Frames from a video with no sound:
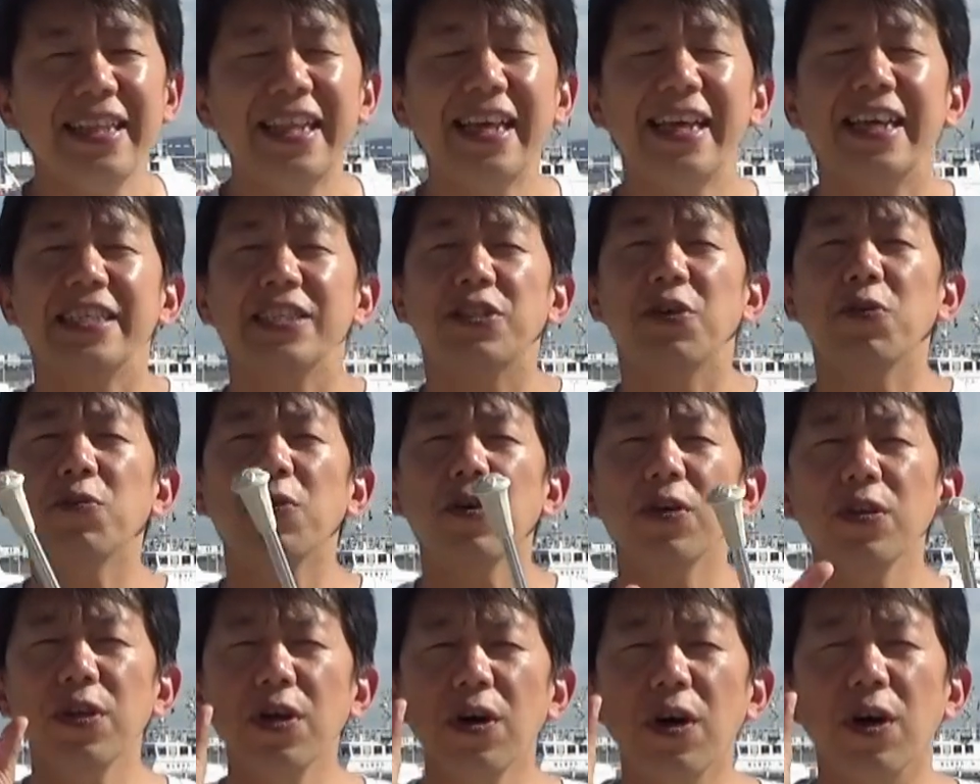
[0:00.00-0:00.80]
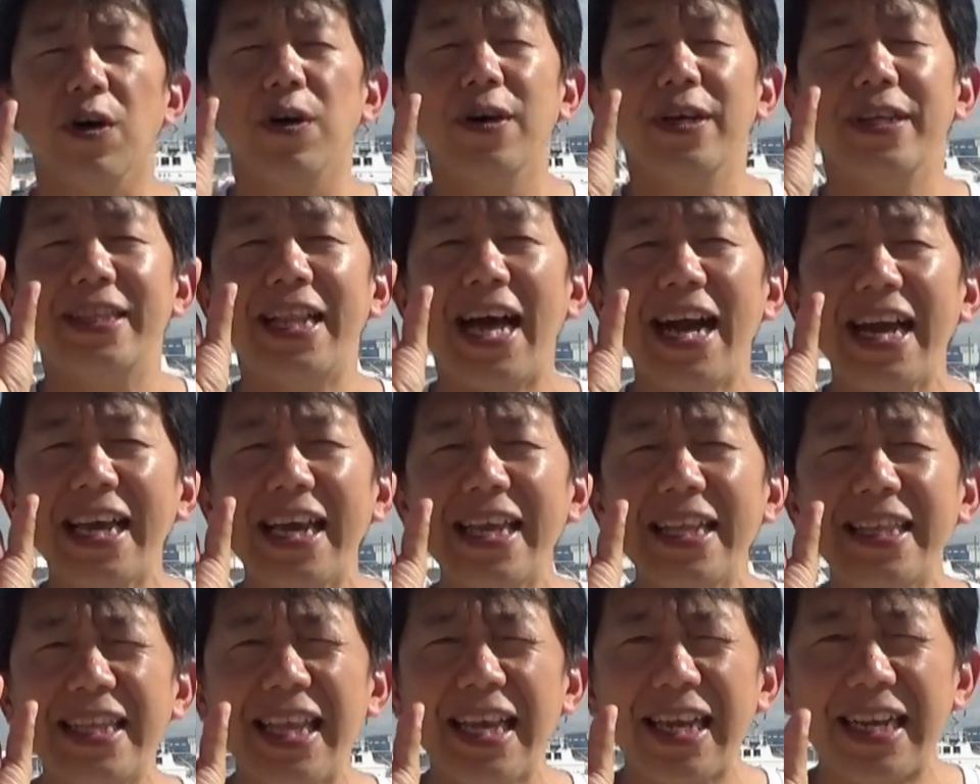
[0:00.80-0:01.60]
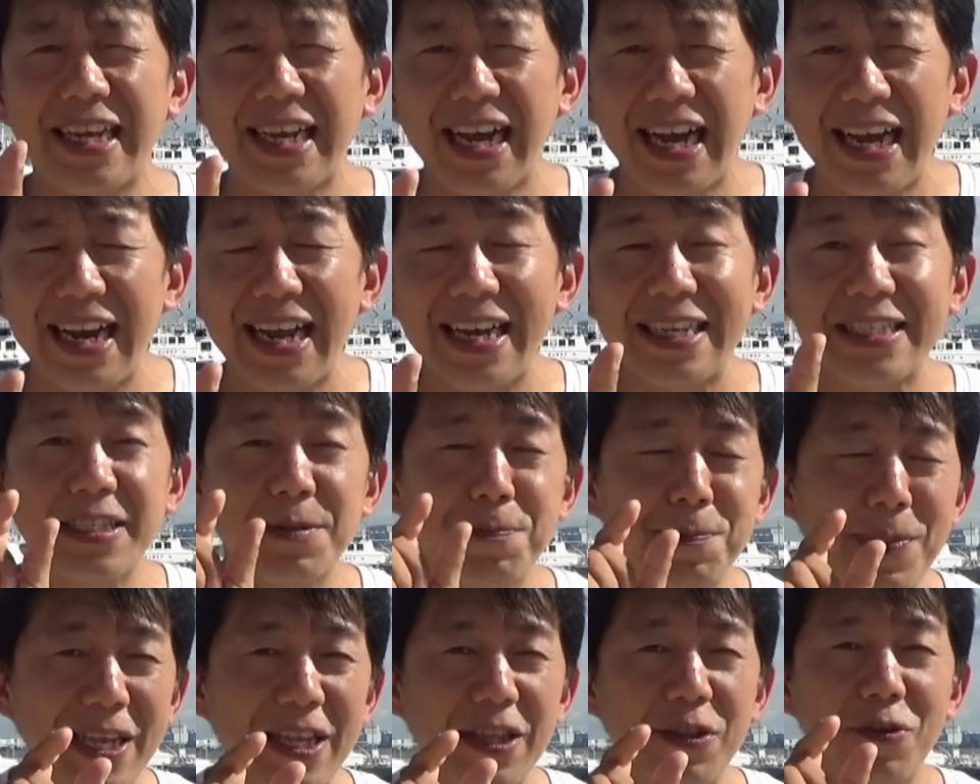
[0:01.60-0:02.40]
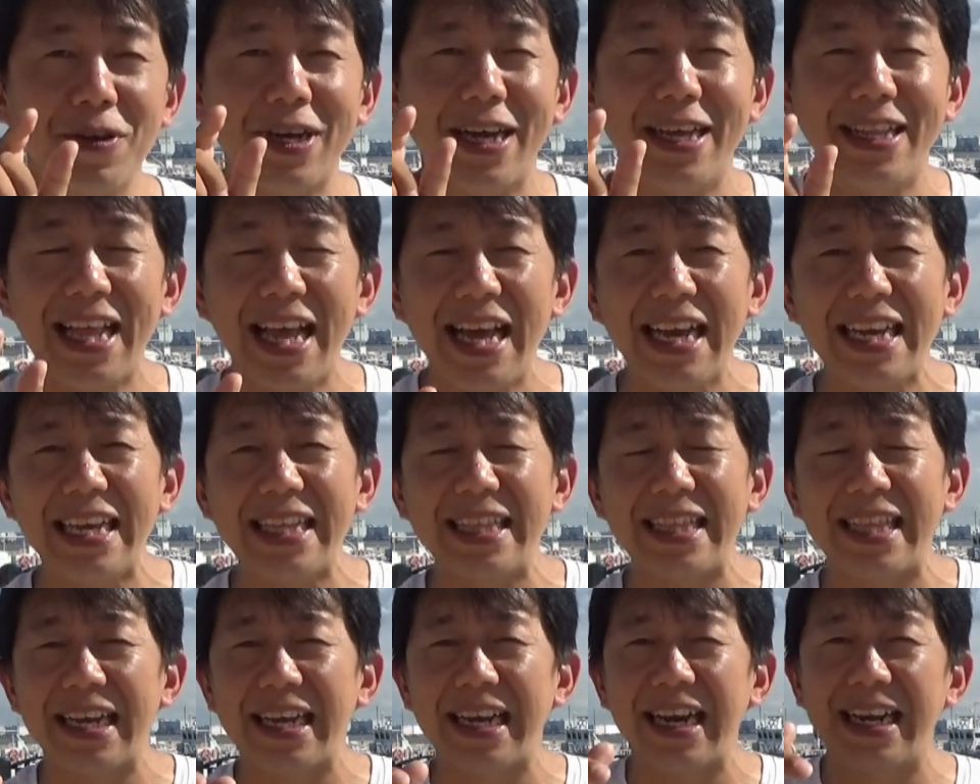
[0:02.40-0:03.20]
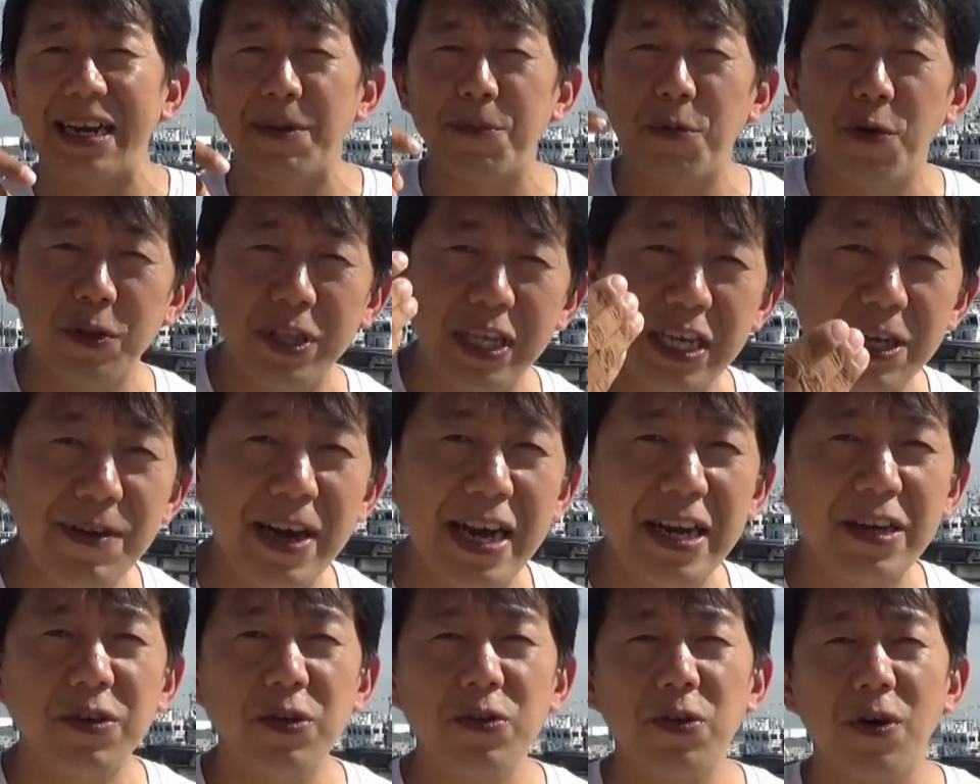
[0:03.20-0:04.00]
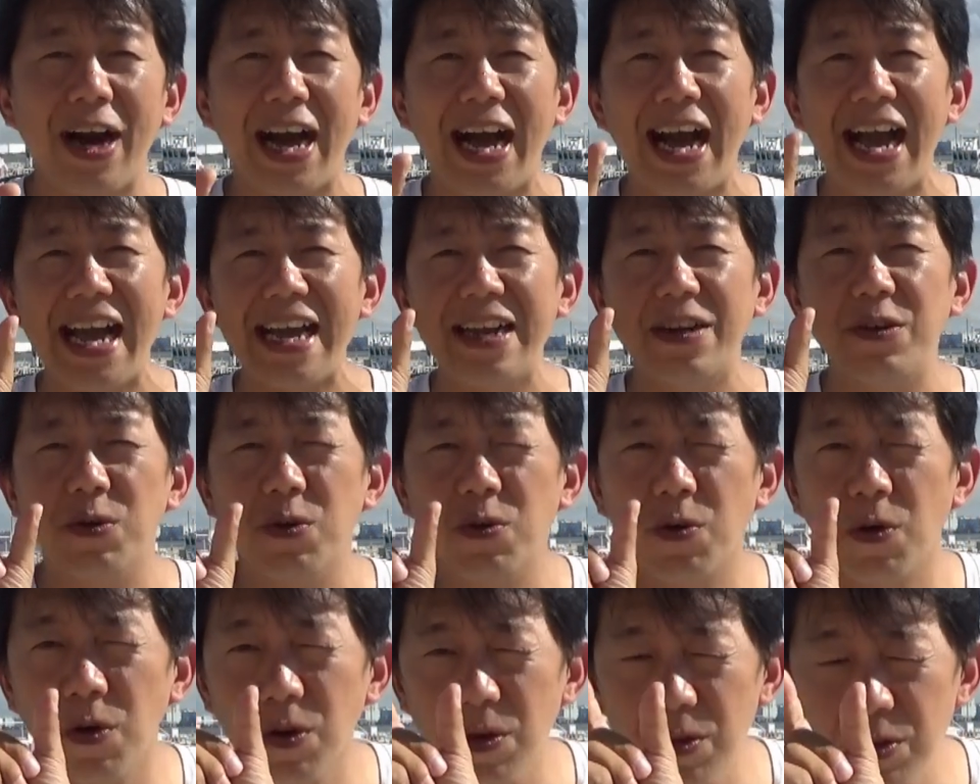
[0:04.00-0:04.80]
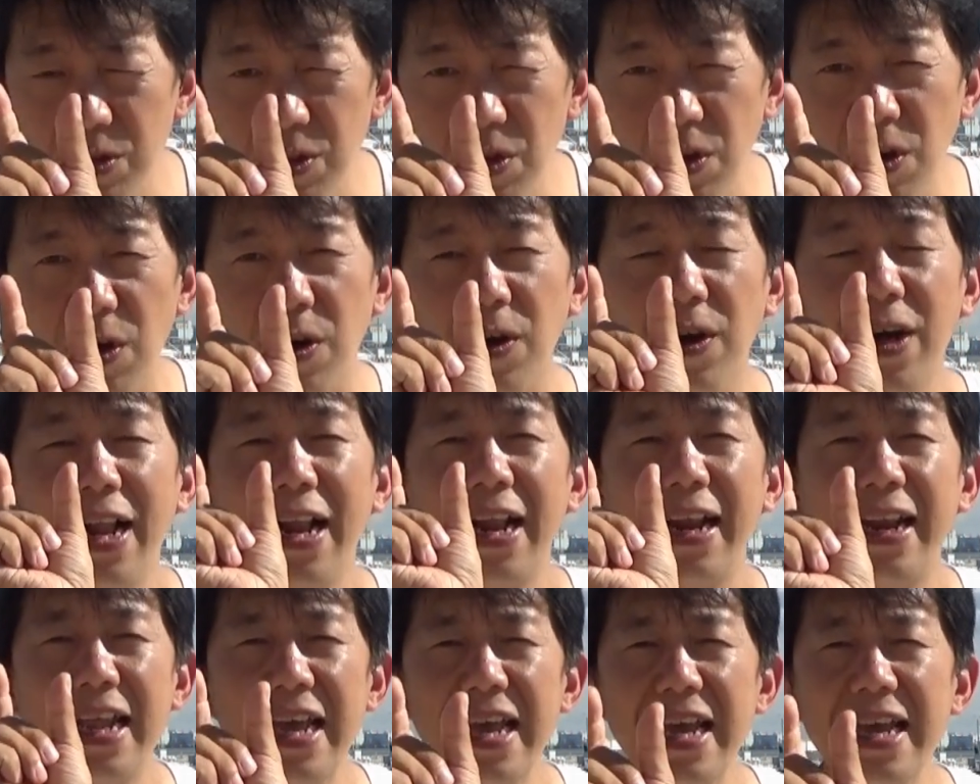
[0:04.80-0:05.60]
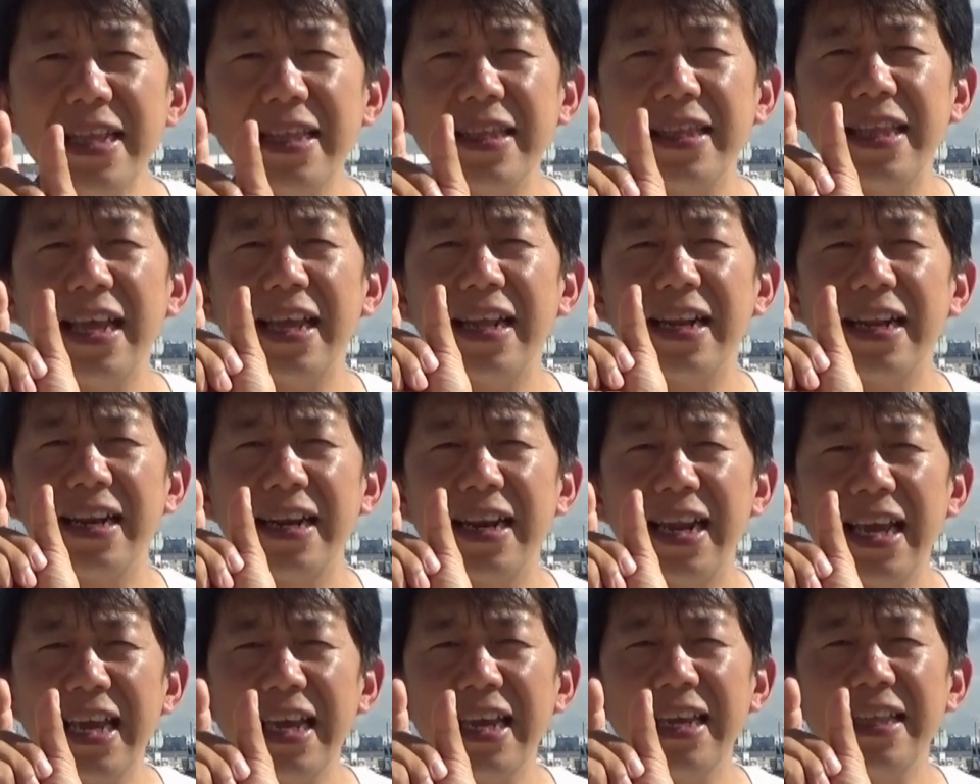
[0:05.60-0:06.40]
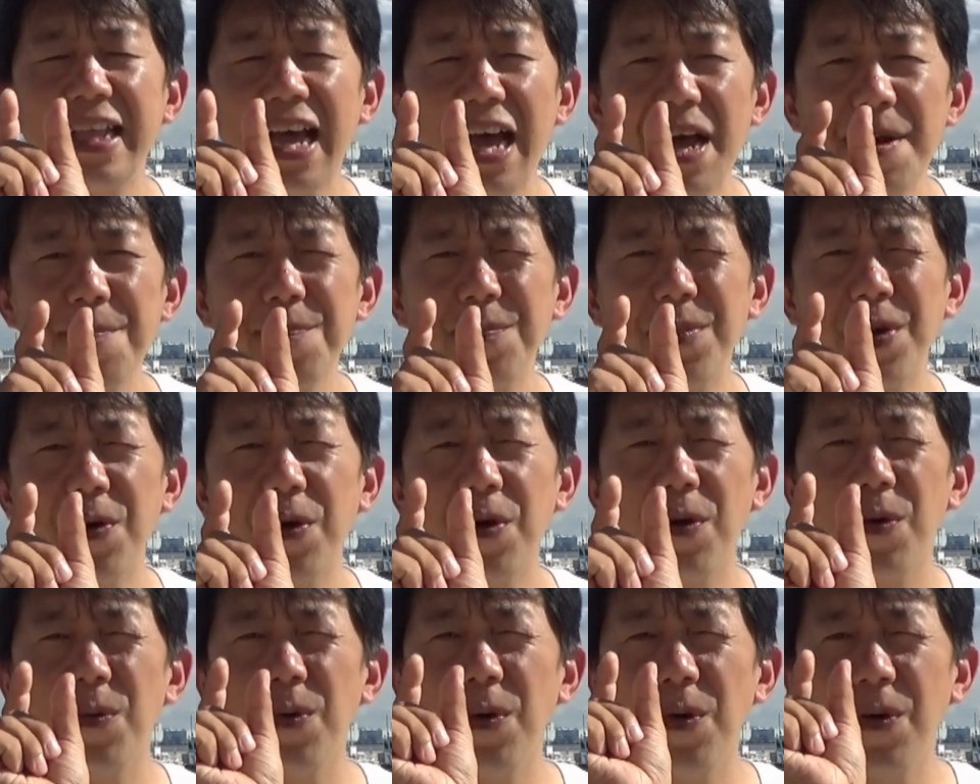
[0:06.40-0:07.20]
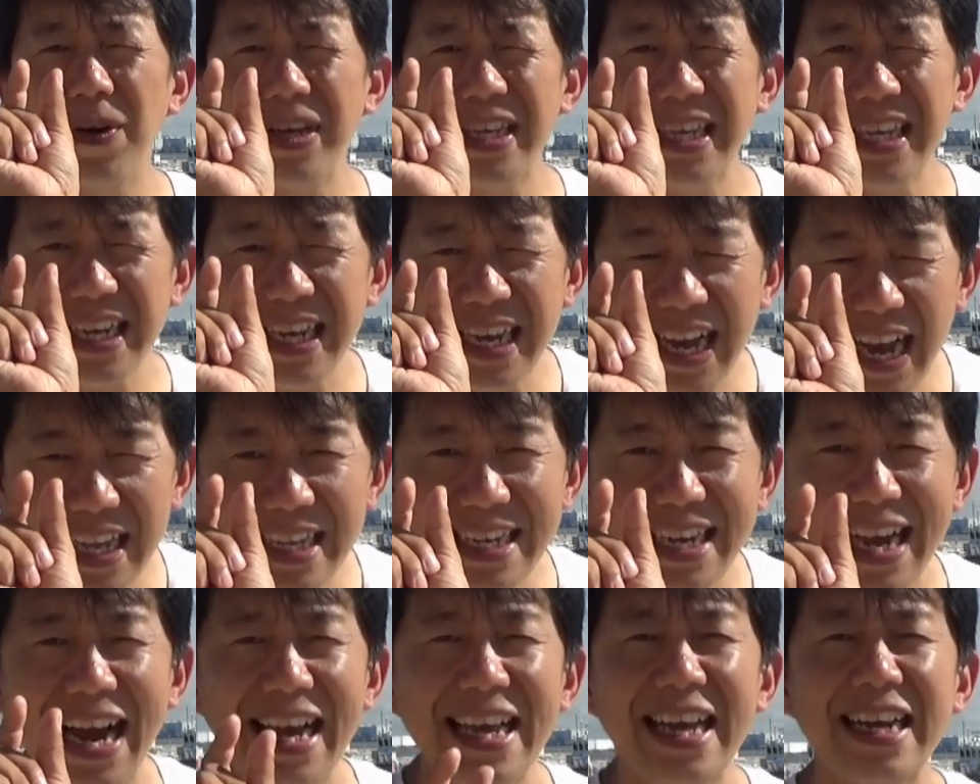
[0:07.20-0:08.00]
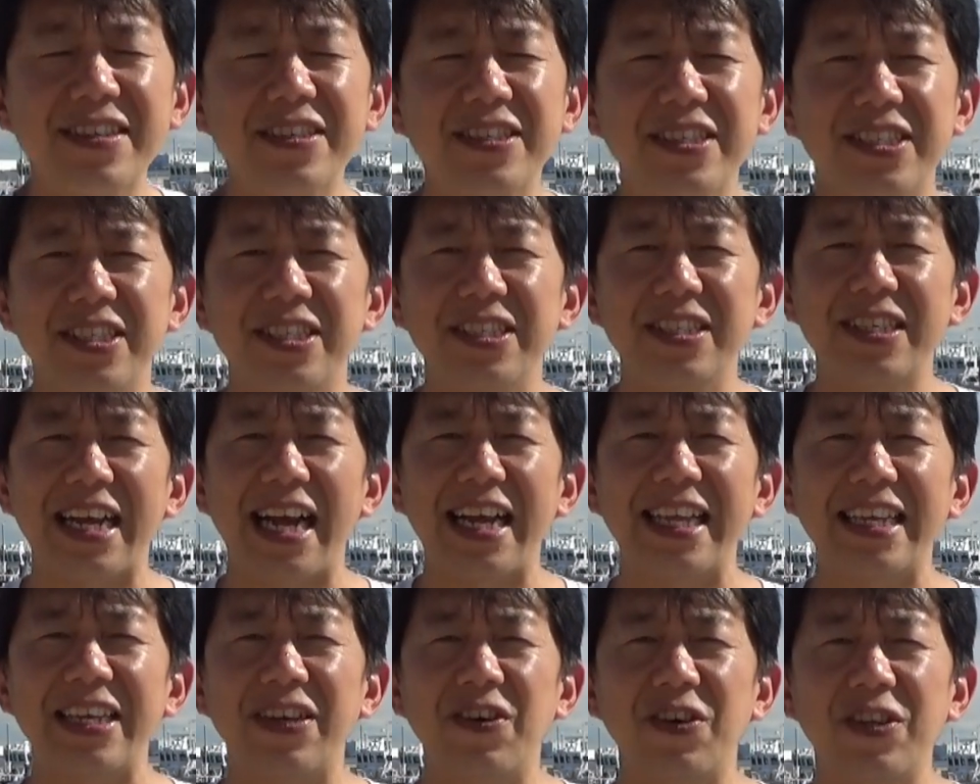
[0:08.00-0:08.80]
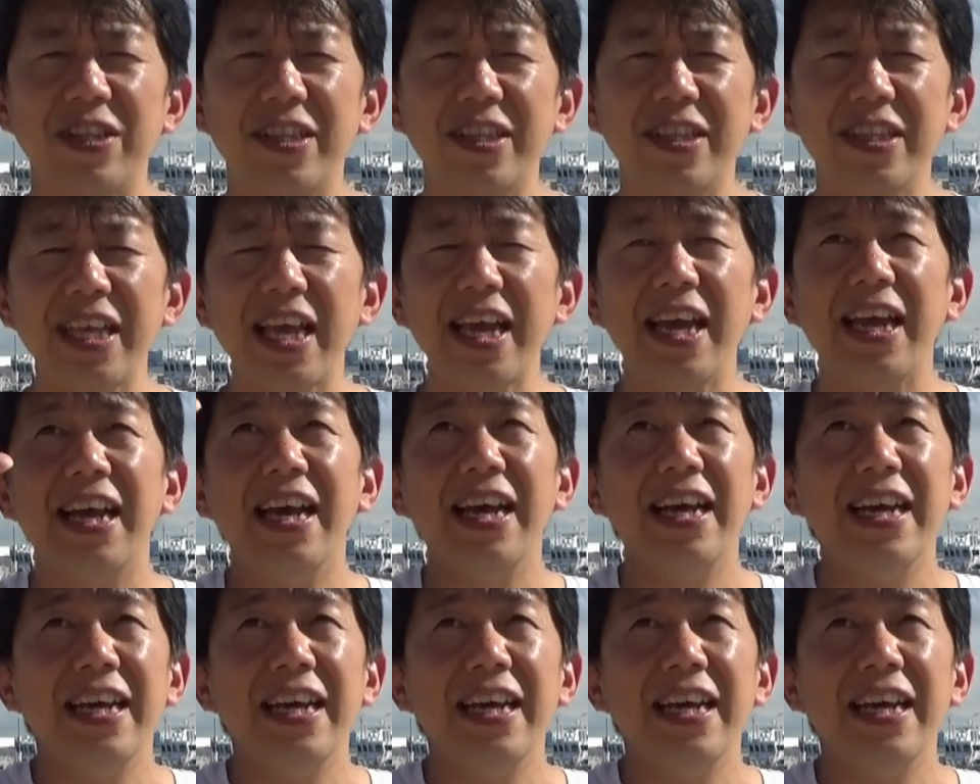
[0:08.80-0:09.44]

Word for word: でそこの投げてからスピンとか投げてからボディーワークの入るこの 0.0 何秒をいかに早くするかによって